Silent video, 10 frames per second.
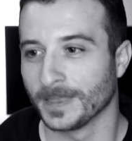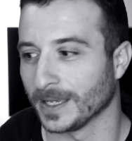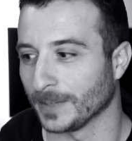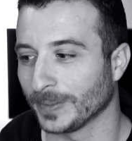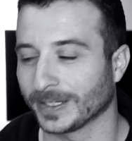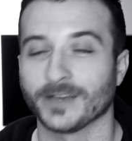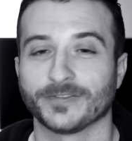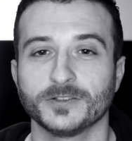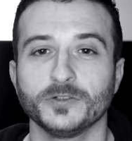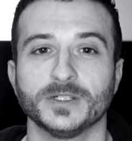E perché ha
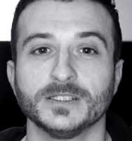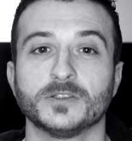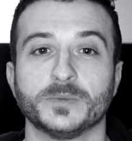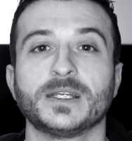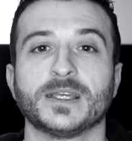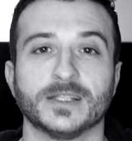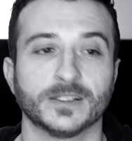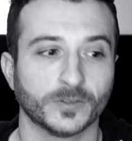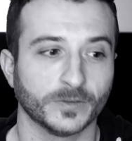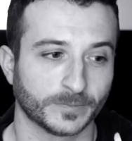fatto questo? Perché ha
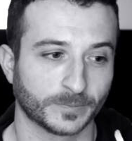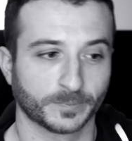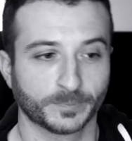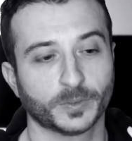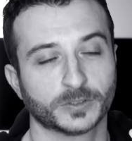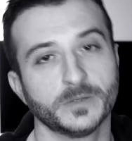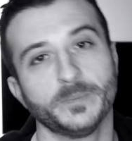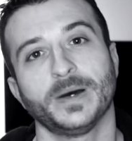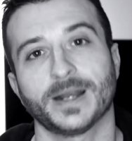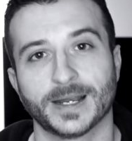detto posso
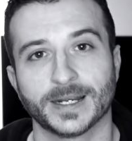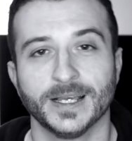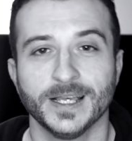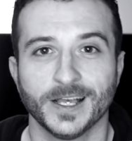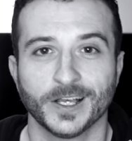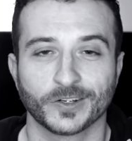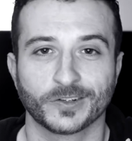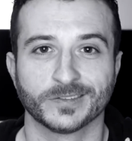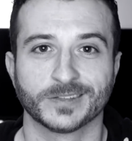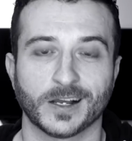imparare
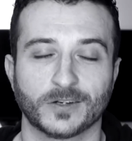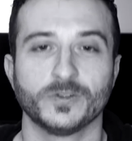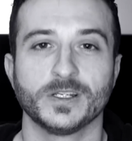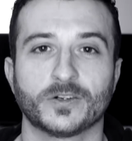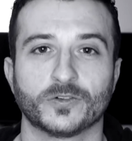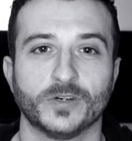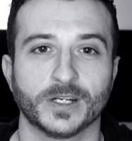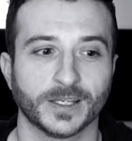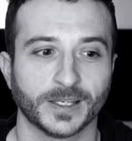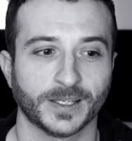da alcuni
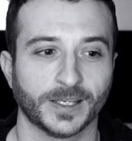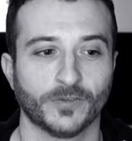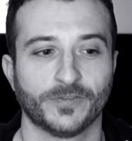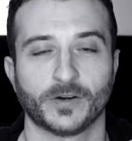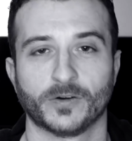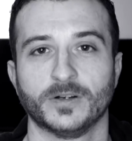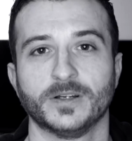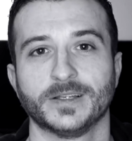errori e, e lo farò,